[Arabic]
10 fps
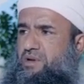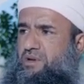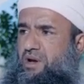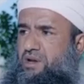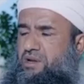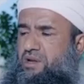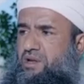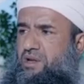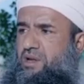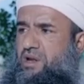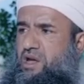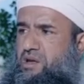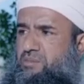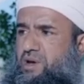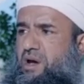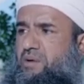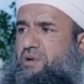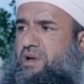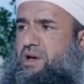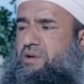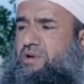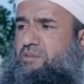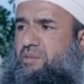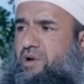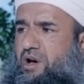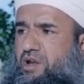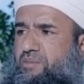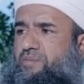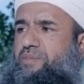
يعني الأئمة هؤلاء والإمام غالب